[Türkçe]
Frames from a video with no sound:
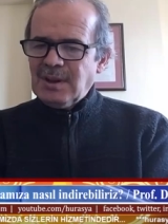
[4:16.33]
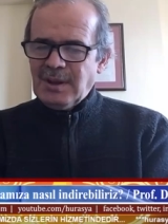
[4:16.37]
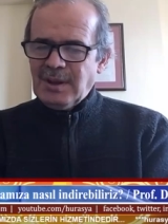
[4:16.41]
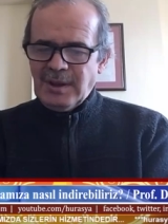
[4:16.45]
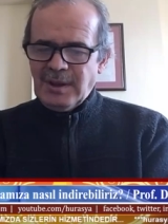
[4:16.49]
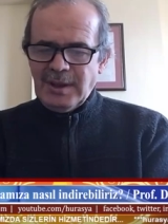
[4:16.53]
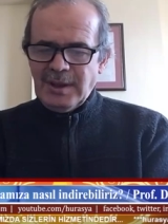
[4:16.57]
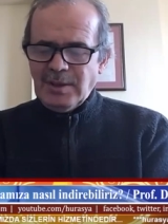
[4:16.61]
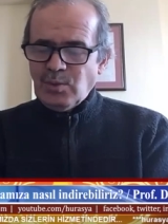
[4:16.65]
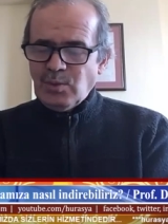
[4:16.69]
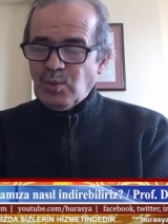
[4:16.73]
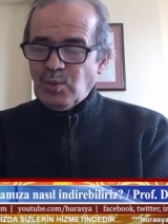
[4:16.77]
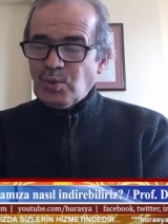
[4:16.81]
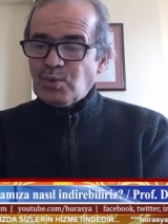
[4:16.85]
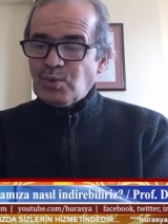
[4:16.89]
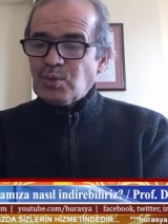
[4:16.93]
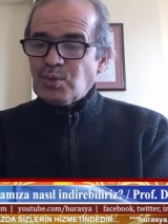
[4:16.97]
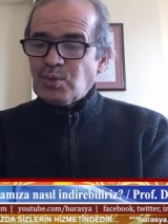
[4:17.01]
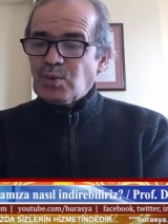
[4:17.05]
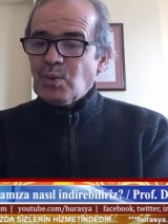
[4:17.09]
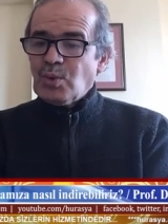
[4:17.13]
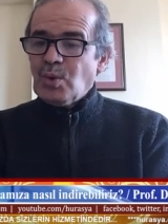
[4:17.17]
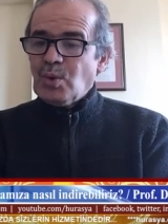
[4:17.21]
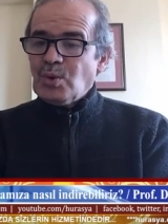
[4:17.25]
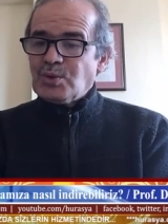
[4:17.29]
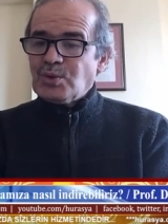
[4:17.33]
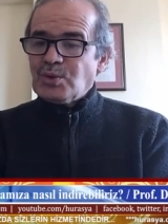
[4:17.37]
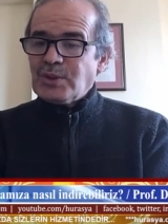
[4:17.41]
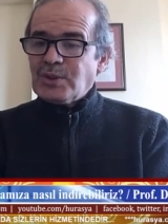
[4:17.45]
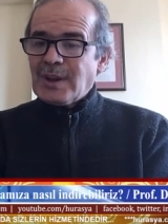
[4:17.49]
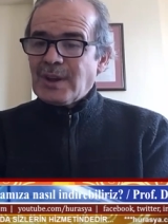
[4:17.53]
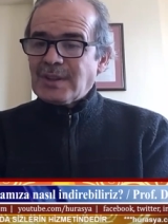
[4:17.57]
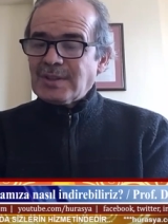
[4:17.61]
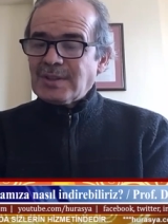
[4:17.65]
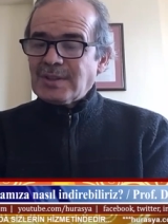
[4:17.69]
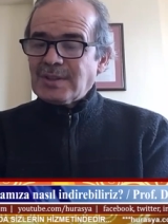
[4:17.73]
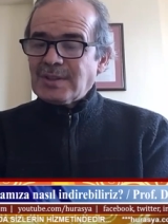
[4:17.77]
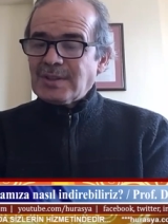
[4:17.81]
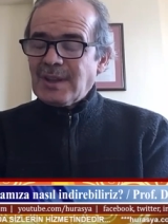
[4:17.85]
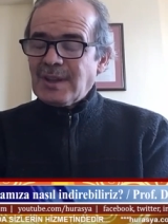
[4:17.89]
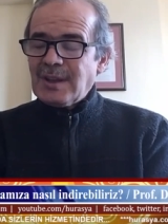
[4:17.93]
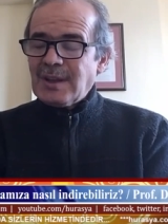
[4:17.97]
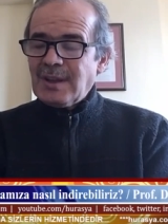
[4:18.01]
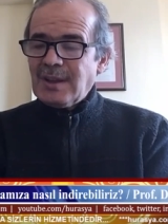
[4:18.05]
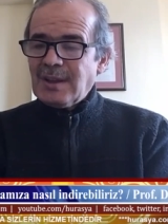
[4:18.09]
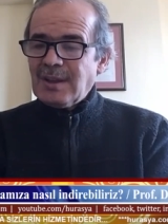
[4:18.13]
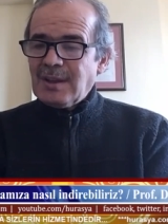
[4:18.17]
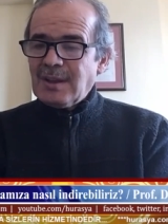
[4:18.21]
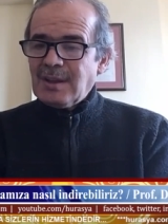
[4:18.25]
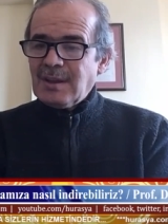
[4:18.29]
En küçük ölçekte
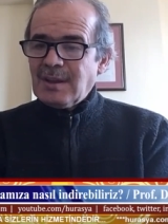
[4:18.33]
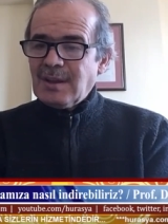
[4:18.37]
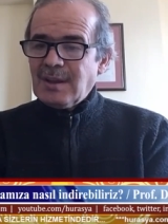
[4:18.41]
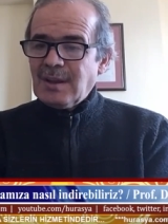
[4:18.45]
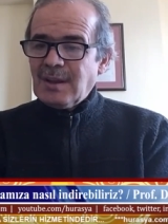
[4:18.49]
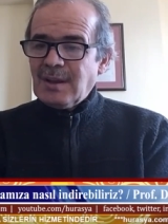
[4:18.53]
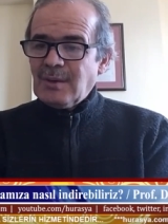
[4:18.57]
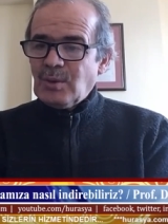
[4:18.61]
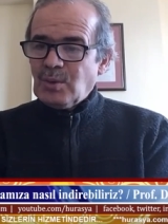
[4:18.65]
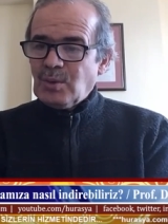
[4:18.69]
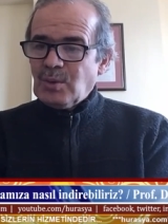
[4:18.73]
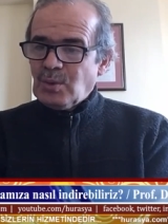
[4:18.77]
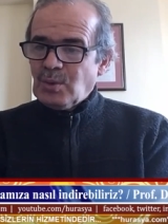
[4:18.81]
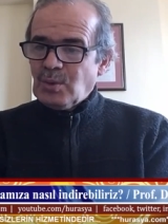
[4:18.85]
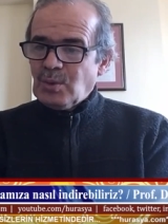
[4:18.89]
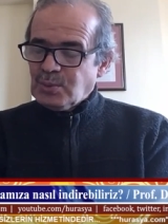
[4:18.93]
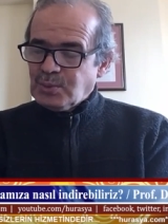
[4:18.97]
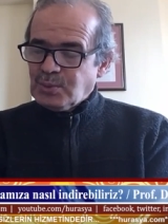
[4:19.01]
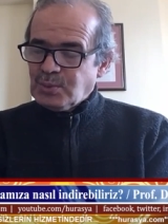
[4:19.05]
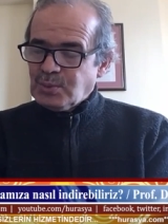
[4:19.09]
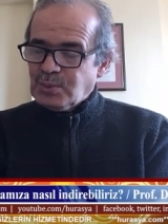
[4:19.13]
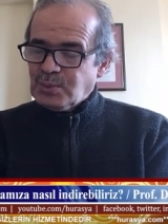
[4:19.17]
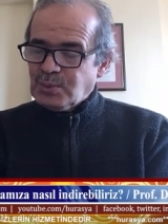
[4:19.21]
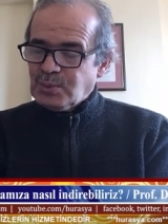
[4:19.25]
olduğu